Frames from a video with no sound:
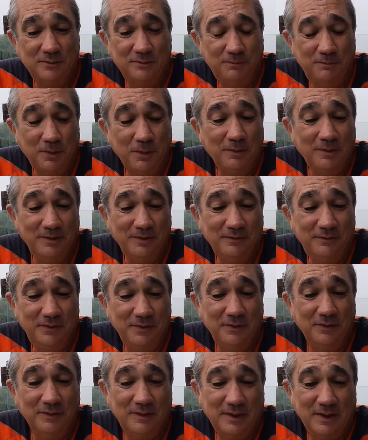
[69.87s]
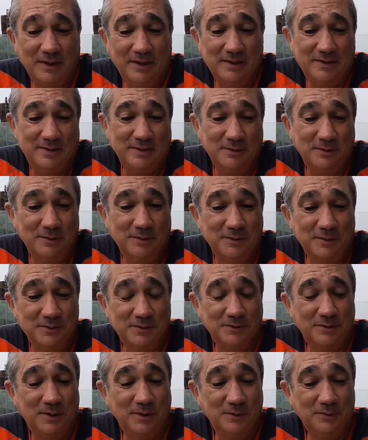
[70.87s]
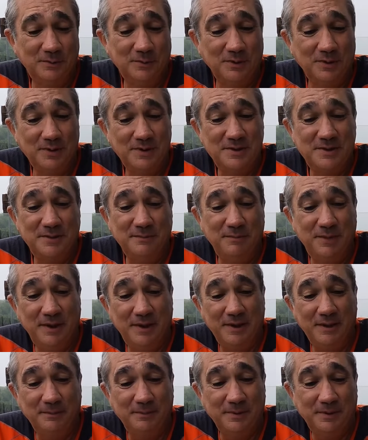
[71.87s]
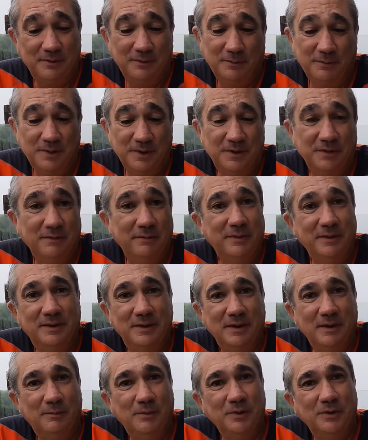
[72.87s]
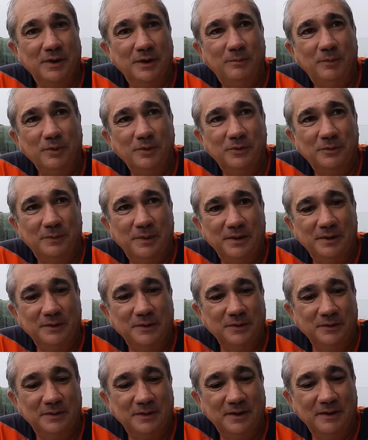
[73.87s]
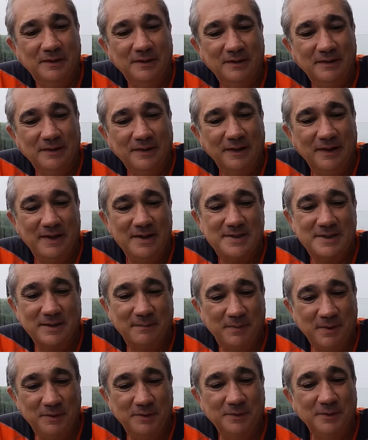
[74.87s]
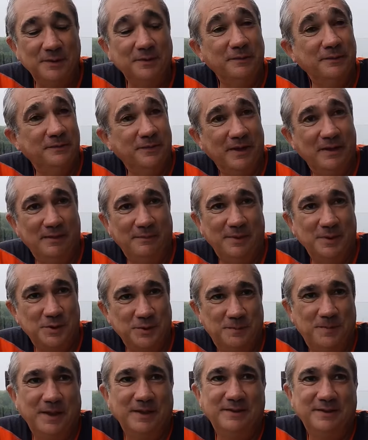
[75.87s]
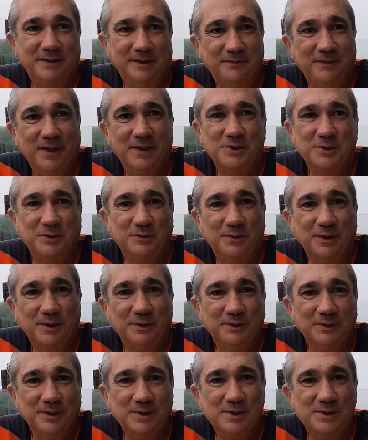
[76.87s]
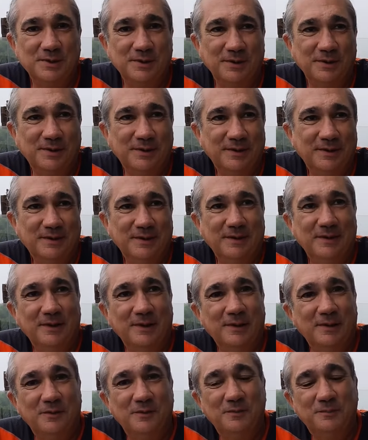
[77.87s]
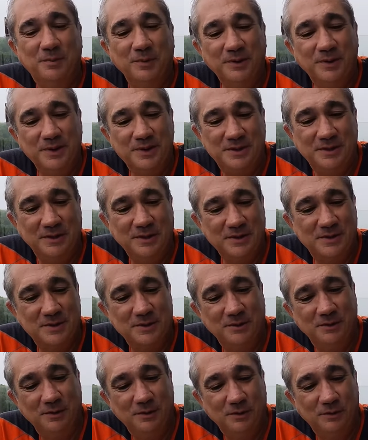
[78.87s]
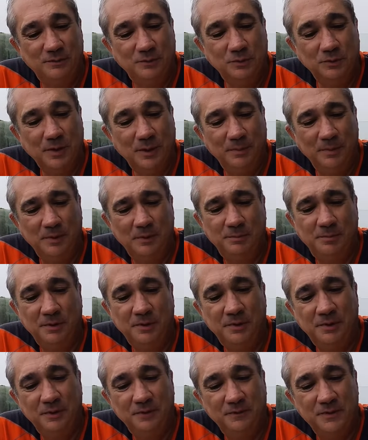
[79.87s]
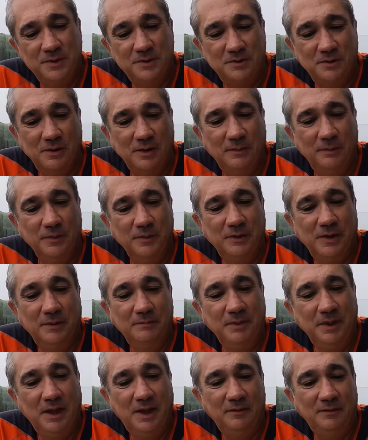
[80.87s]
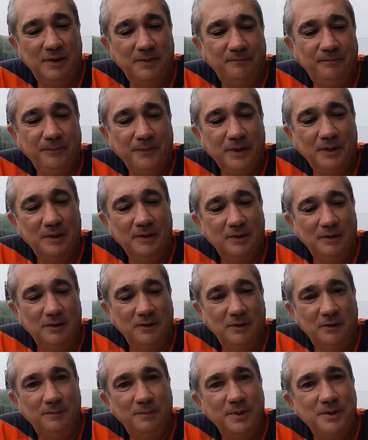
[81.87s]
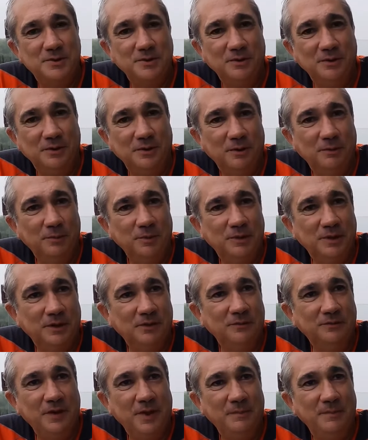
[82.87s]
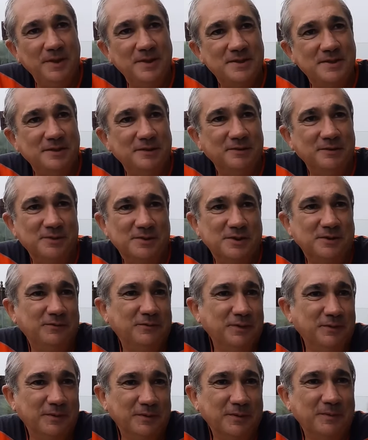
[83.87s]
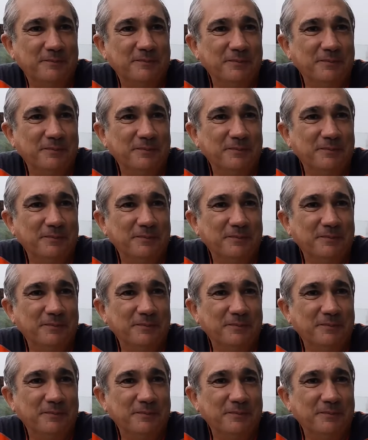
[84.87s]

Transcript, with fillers: un po' in difficoltà è stata quando sono caduto lì in Siberia perché obiettivamente la moto era molto mal ridotta e sapendo di dover fare la maggior parte del viaggio in quelle condizioni un po' di esitazione l'ho avuta, però poi quando ho visto che la moto camminava ho preso lì, ho buttato via i pezzi che non servivano.